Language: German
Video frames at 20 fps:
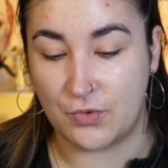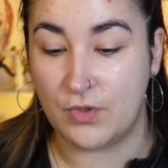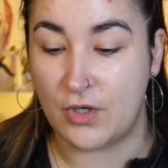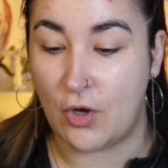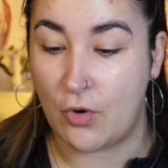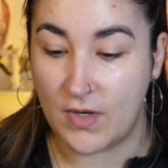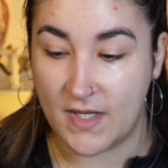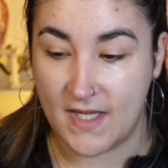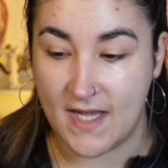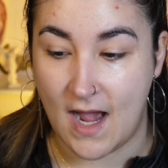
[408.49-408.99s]
Und
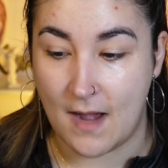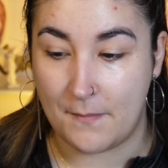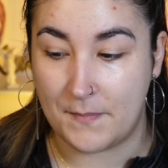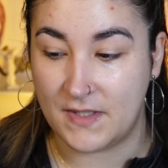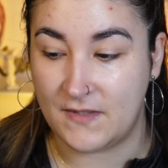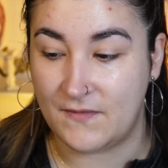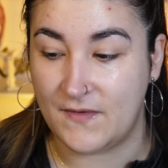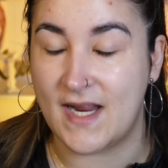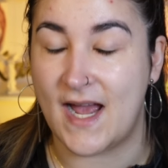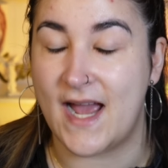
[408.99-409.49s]
auch hier habe
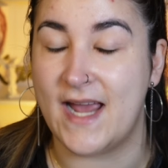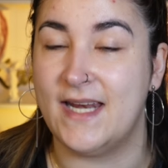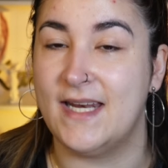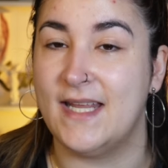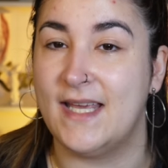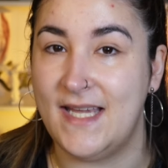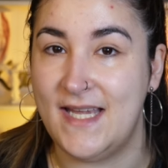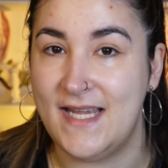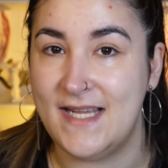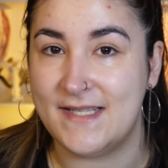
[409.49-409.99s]
ich wieder einen
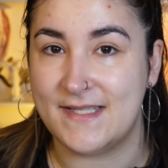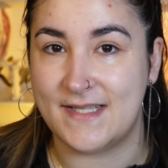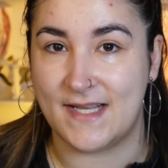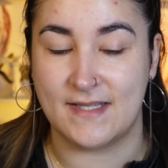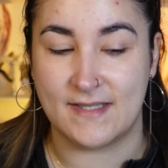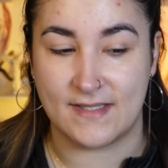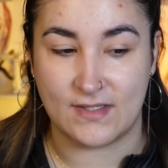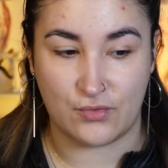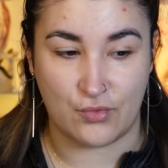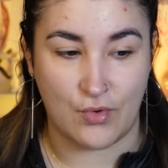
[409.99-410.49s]

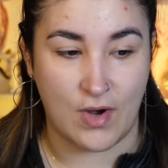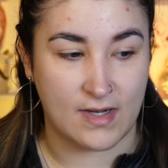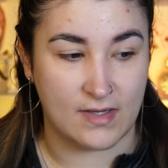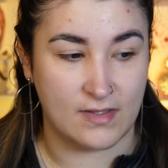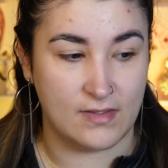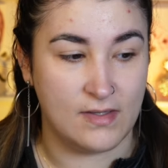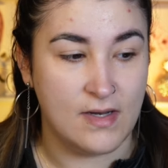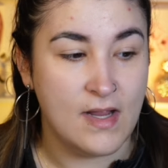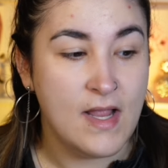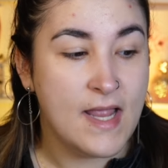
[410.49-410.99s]
riesen
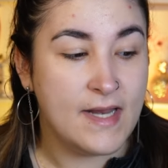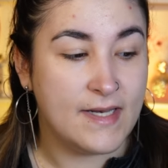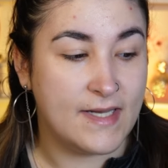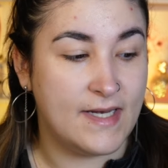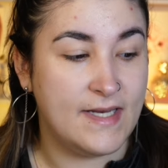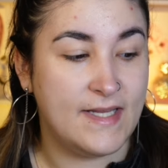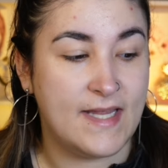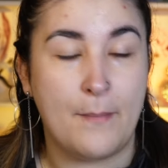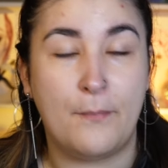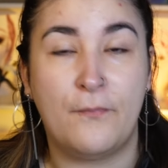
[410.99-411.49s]
Struggle,
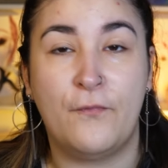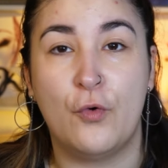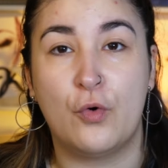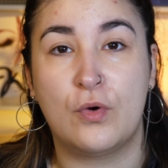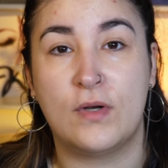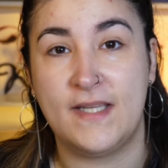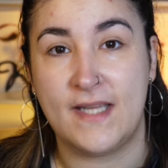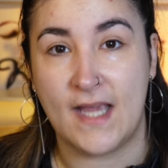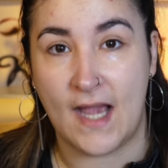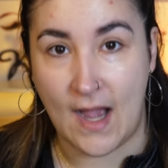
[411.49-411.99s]
denn ich habe
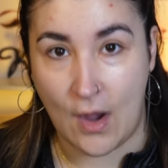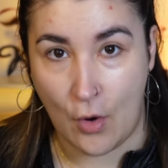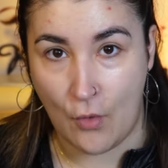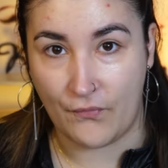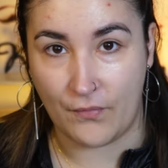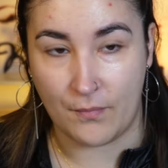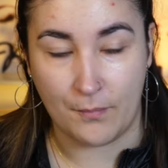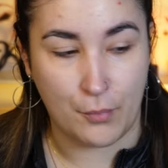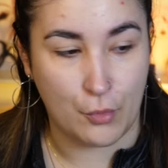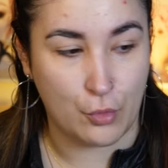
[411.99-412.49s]
wirklich
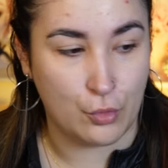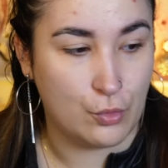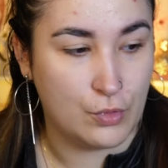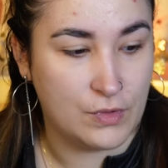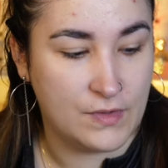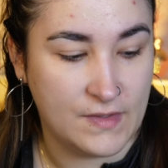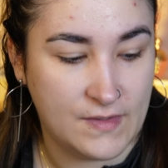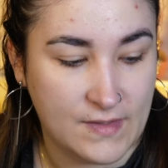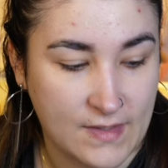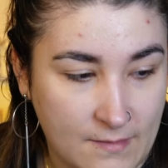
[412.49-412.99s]
Haufen
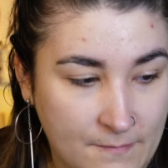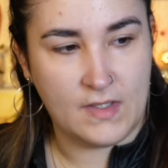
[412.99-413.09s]
Produkte da.